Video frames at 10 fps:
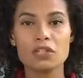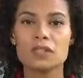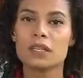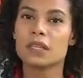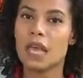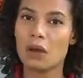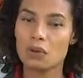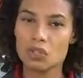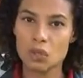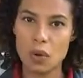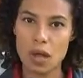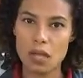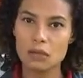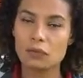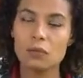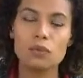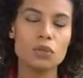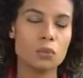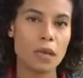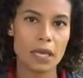diz que quer continuar, que foi
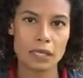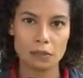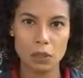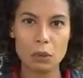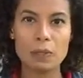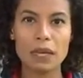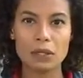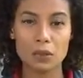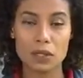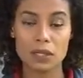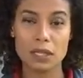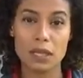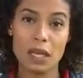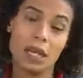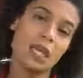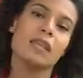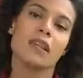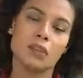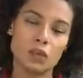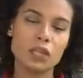muito bem recebido pela torcida e que
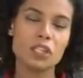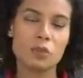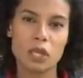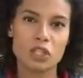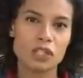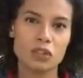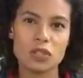tem toda a expertise,